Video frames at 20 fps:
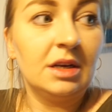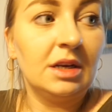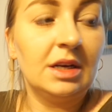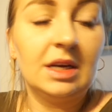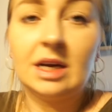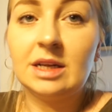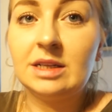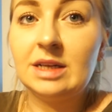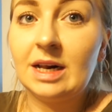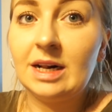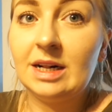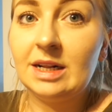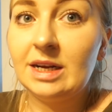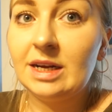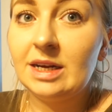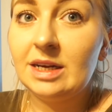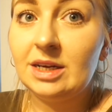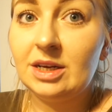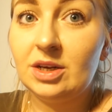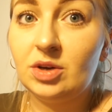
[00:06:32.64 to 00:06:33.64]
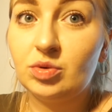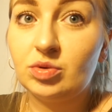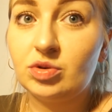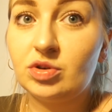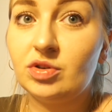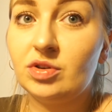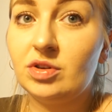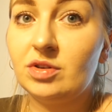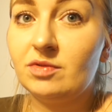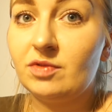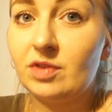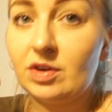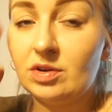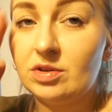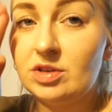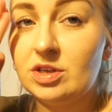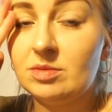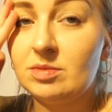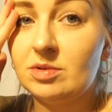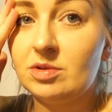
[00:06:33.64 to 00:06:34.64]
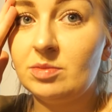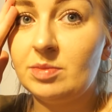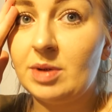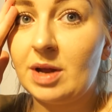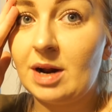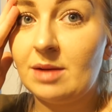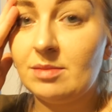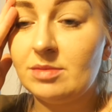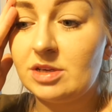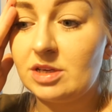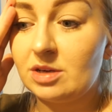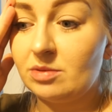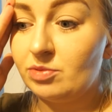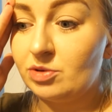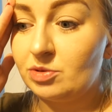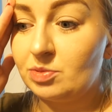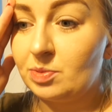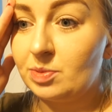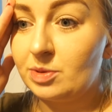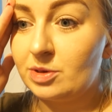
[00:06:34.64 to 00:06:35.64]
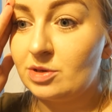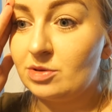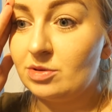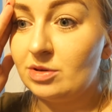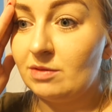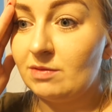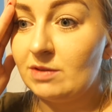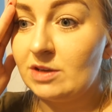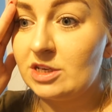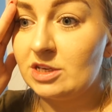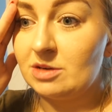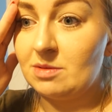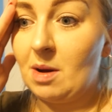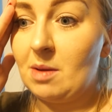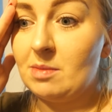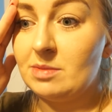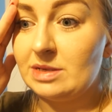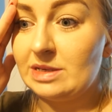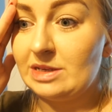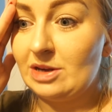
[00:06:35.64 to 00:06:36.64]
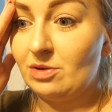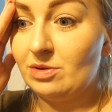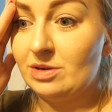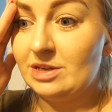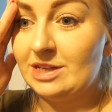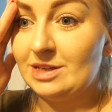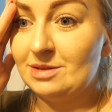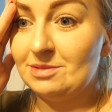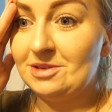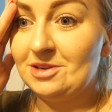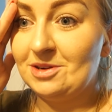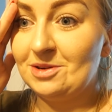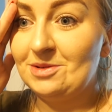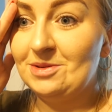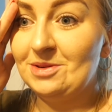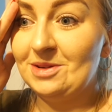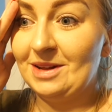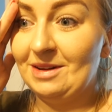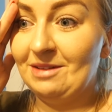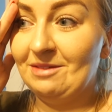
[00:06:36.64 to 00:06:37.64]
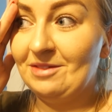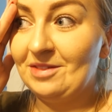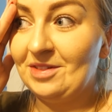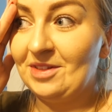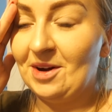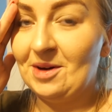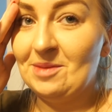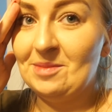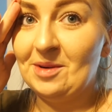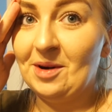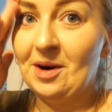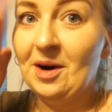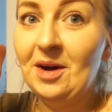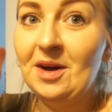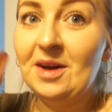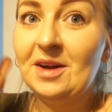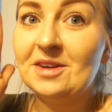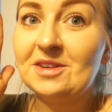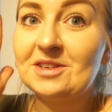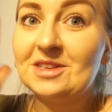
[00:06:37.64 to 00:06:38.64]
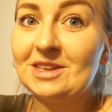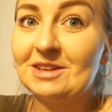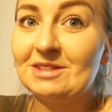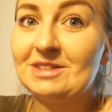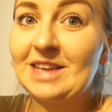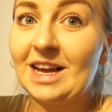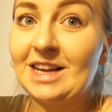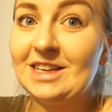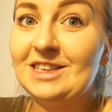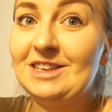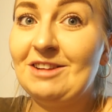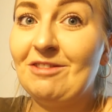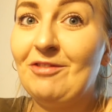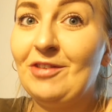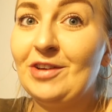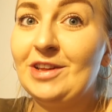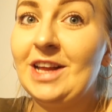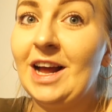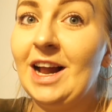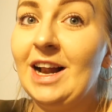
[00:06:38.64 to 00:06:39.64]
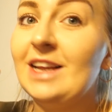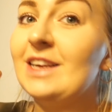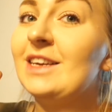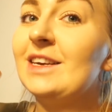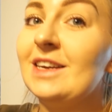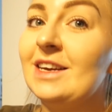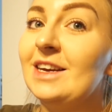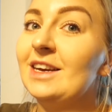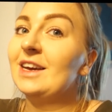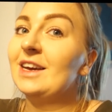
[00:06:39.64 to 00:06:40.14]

jadalnie i już wychodzimy, ubieramy się, bo już po prostu nie wytrzymam z nią i jestem szokunem no w domu. muszę chcę wsadzić w fotelik